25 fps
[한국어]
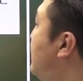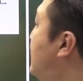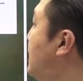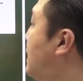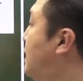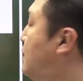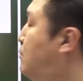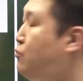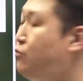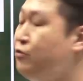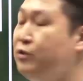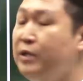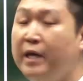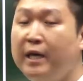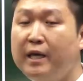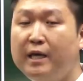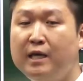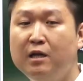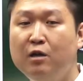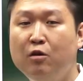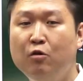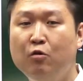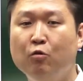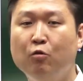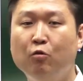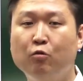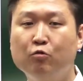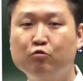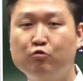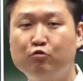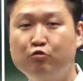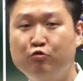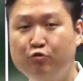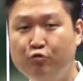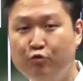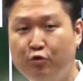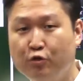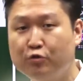2분의 1로
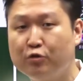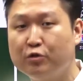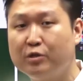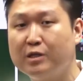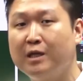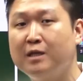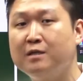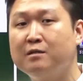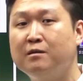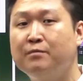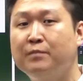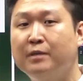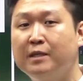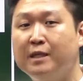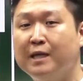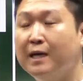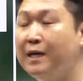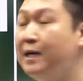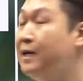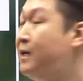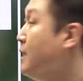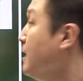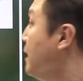줄여줬다는 겁니다.